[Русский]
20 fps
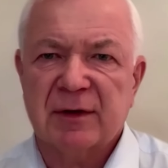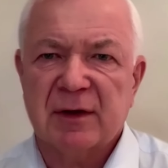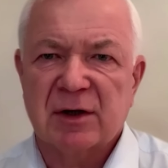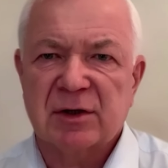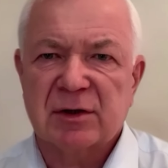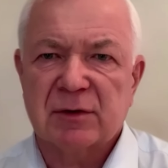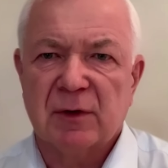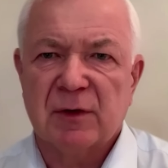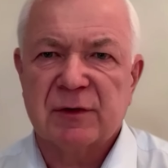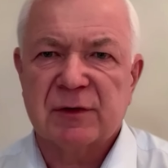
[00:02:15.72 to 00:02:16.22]

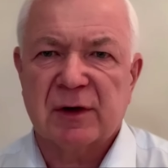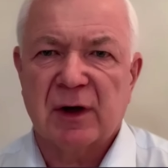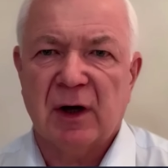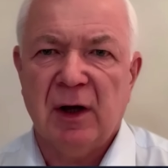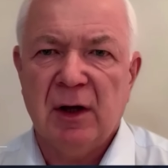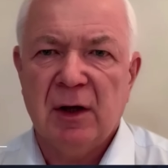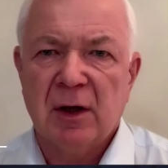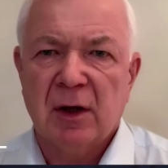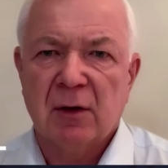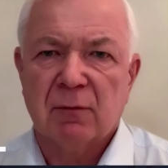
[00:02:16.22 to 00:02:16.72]
наши
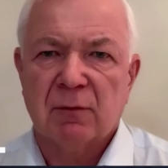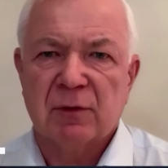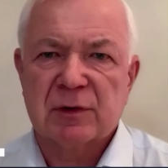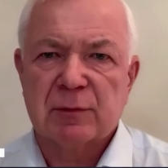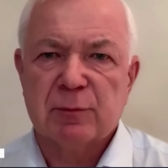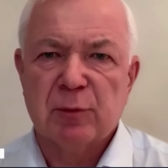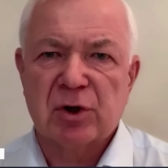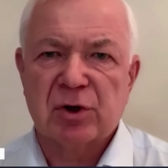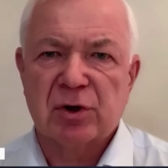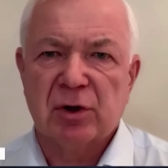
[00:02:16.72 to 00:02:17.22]
войска,
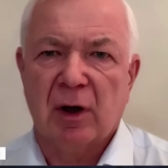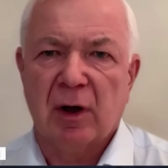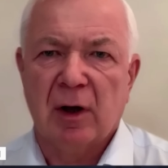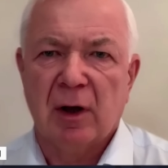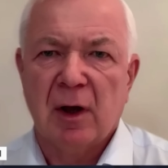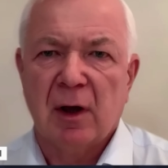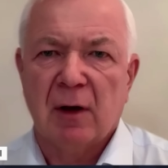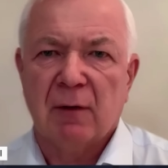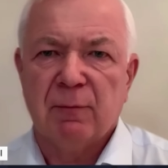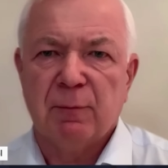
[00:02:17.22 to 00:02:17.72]
возможно,
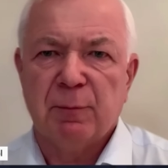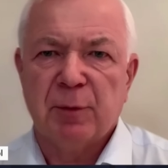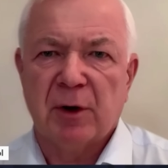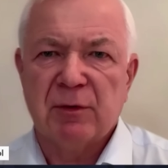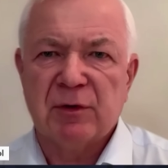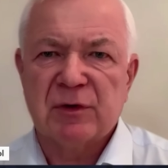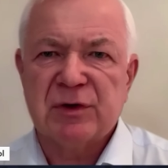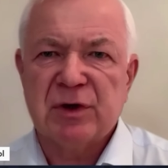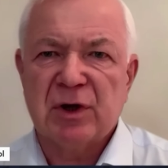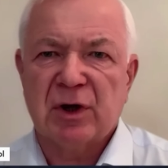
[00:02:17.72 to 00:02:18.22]

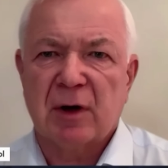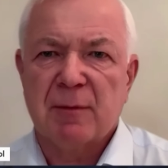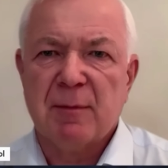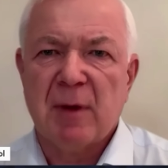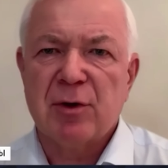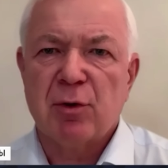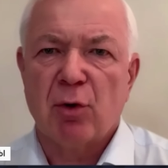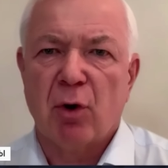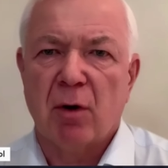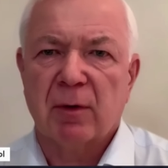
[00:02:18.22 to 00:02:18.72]
привести к
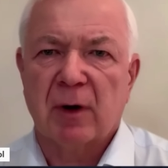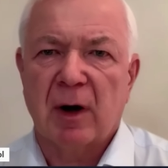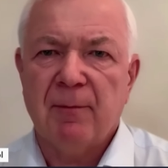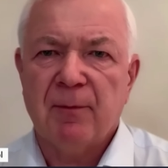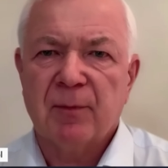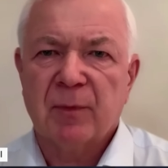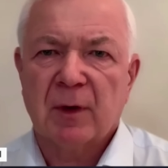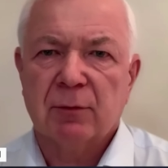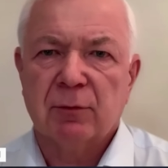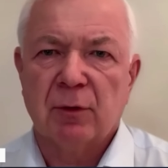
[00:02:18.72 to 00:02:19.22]

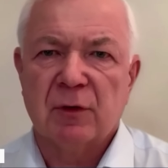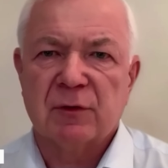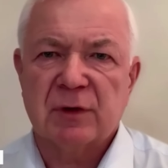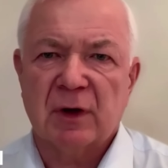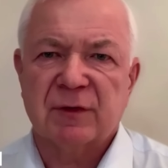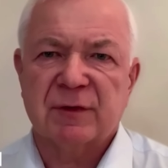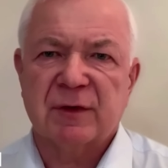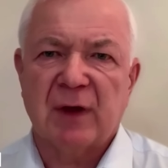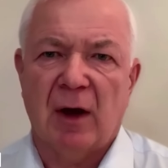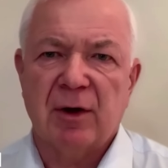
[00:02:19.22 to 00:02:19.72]
маневрам, то есть
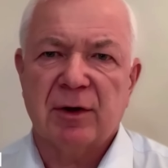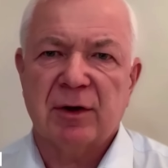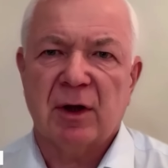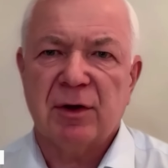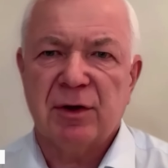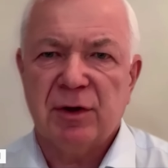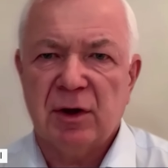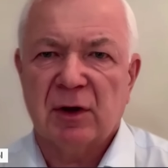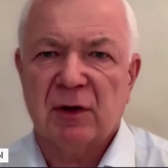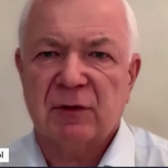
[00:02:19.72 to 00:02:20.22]
оставить
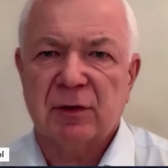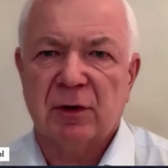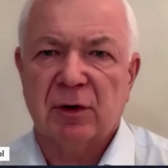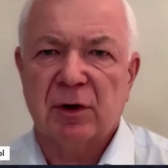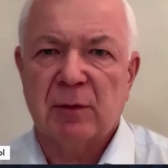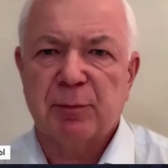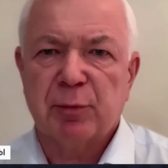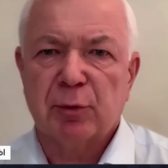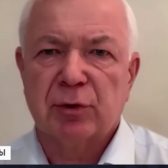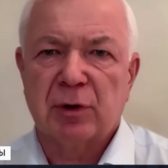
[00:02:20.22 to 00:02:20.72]
одни
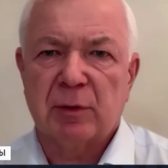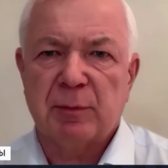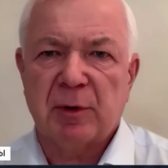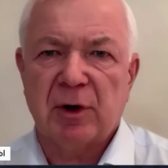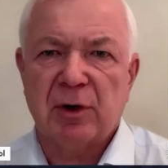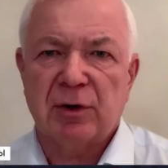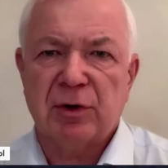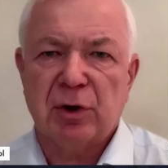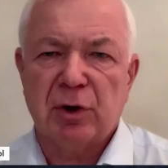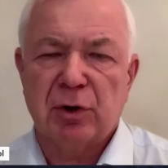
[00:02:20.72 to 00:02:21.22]
населенные пункты,
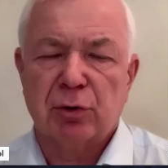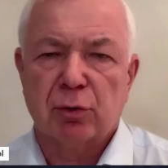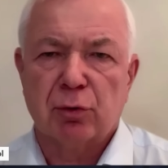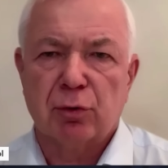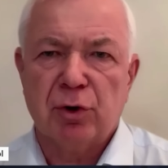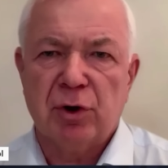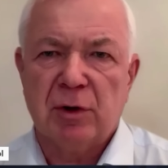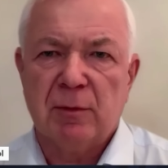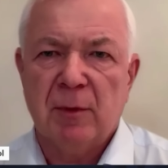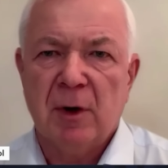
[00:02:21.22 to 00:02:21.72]
перейти
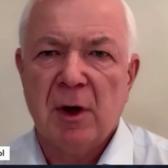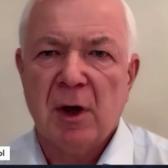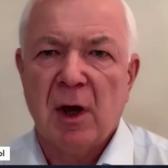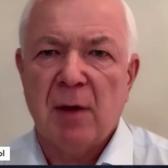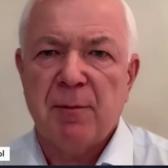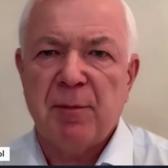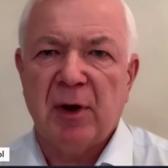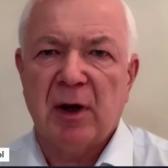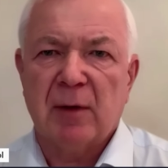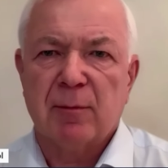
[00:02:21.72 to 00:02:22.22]
другим,
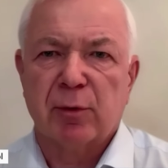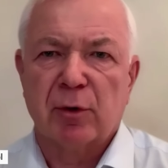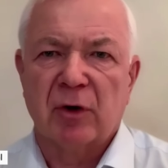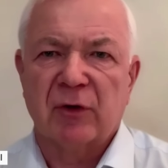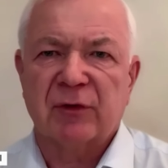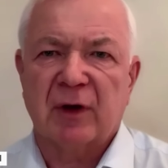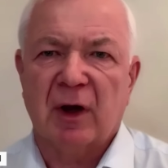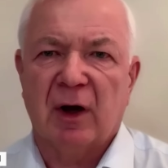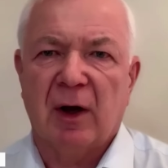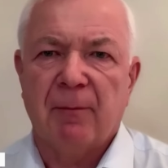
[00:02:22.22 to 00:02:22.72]

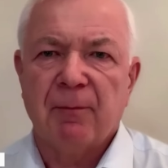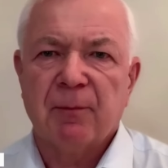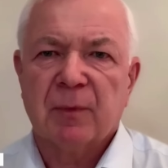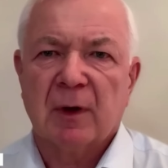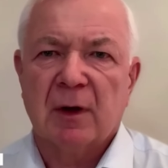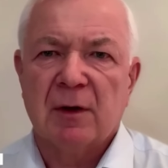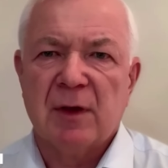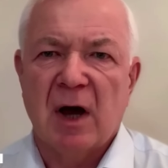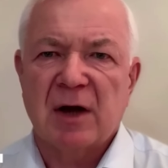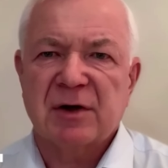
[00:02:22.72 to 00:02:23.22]
переброска
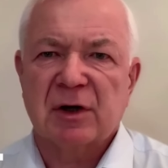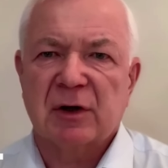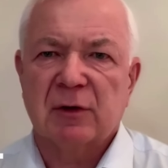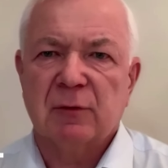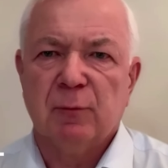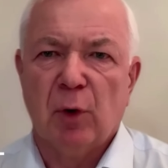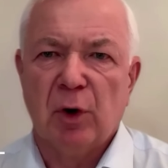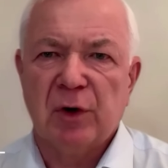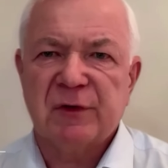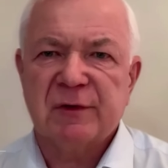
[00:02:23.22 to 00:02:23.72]

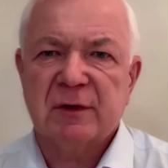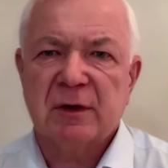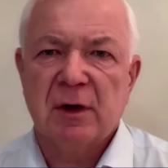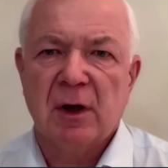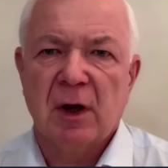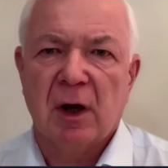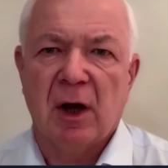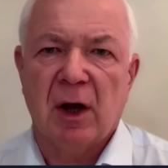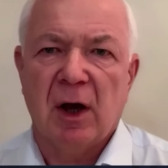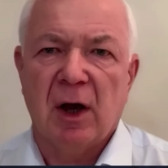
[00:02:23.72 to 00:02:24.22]
наших войск,
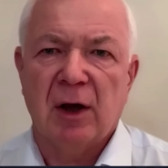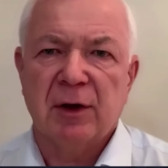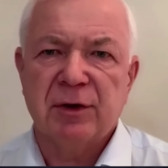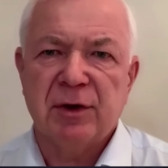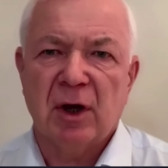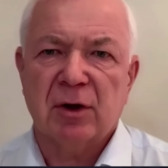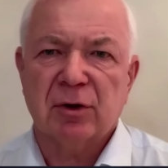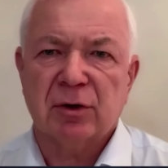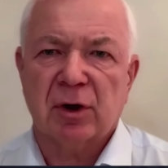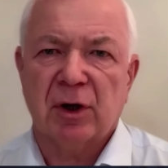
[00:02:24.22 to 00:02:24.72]
э,
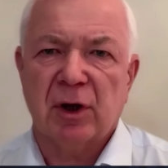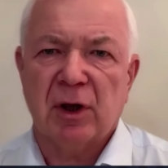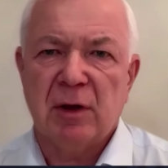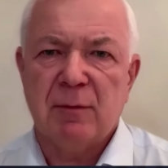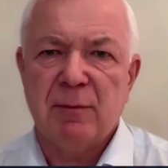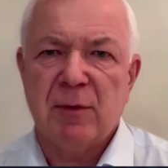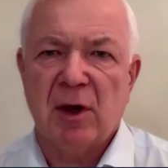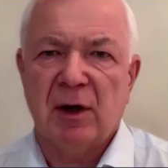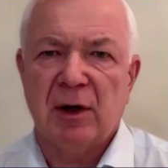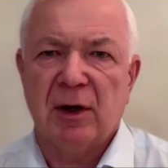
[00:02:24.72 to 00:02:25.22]
те, которые
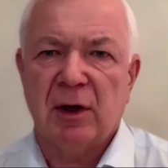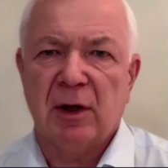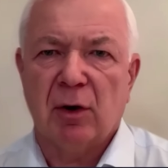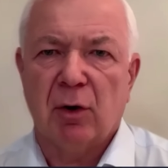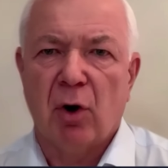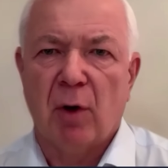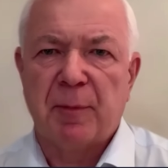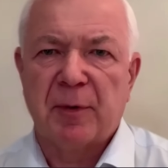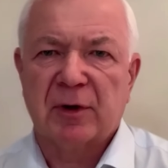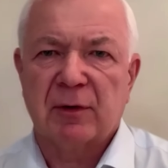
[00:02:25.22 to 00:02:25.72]
имели
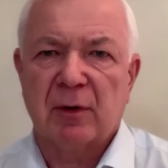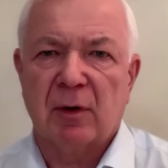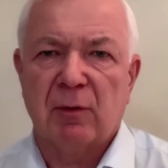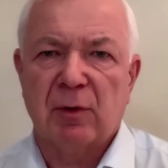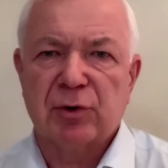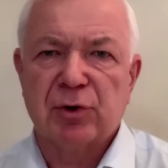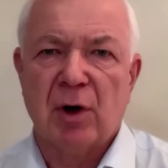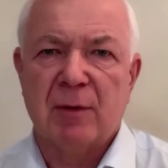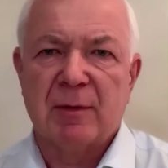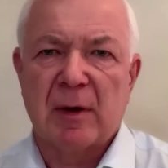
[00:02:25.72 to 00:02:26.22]
опыт в
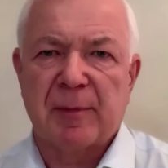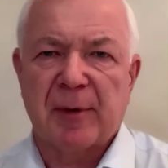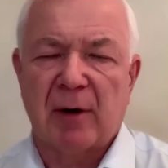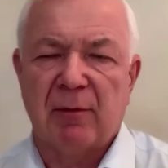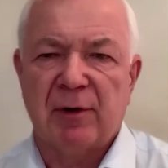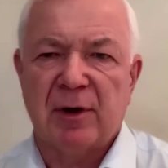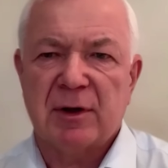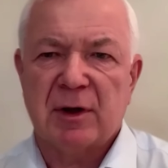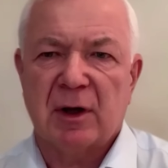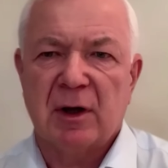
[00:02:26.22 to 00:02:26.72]
одном
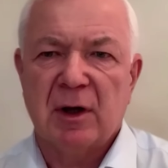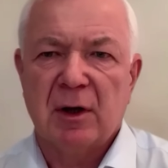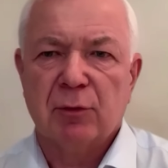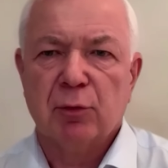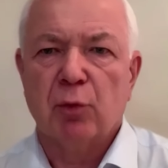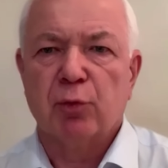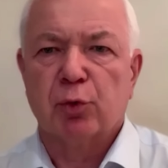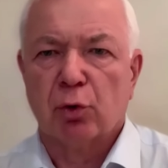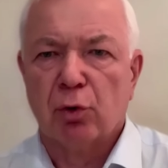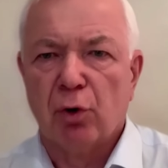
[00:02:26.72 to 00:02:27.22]
направлении,
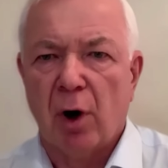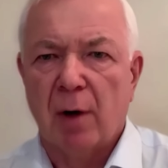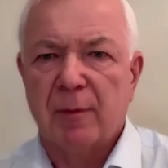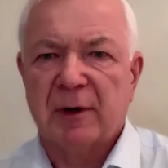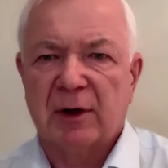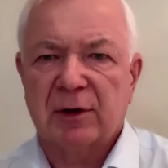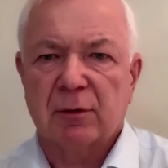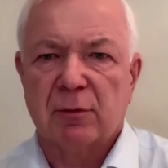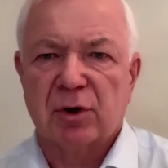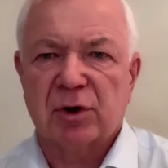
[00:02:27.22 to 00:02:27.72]
ну, в другом,
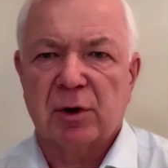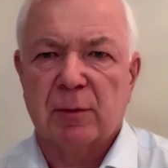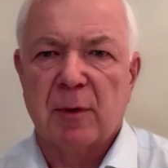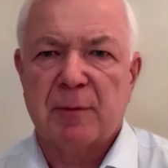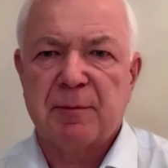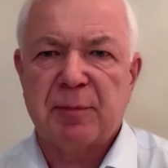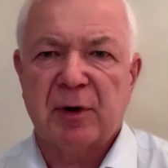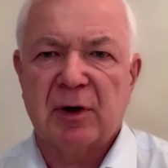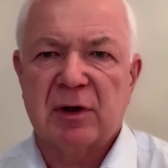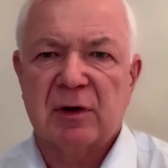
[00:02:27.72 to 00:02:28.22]
для того, чтобы
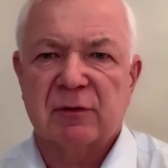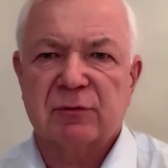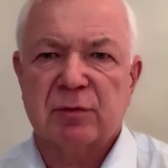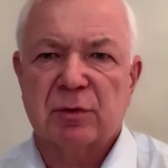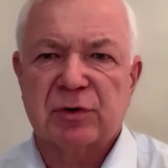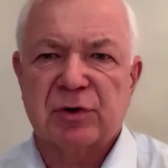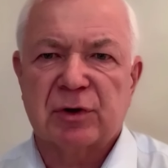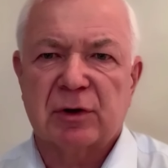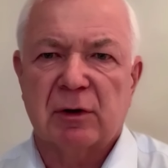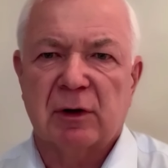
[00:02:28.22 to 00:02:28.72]
мы
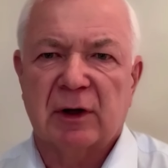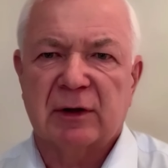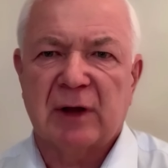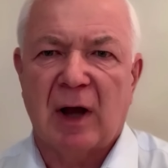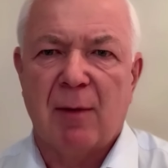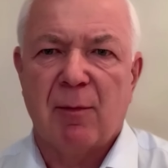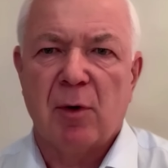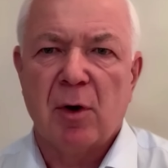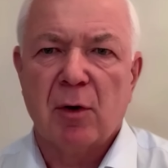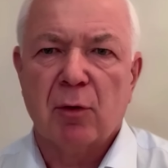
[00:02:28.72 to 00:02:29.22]
передислоцировали,
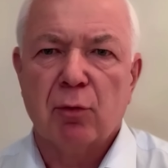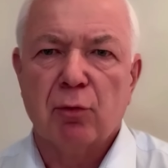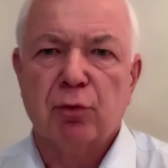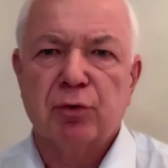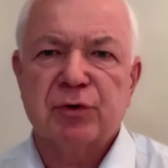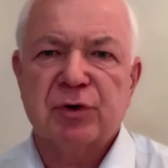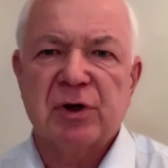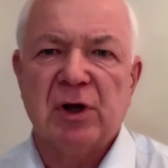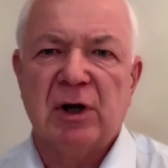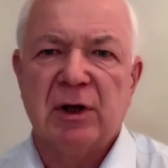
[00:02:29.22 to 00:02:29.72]
там
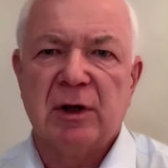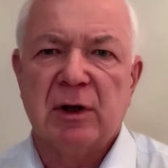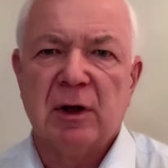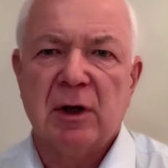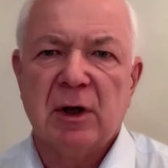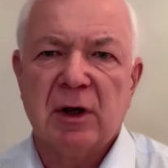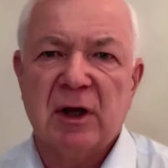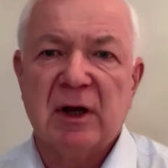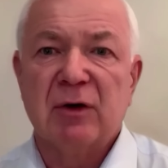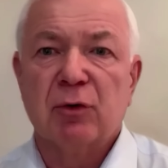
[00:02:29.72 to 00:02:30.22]
усилили
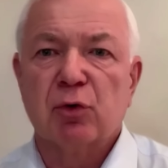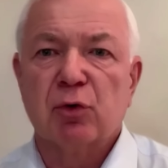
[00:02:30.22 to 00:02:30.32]
или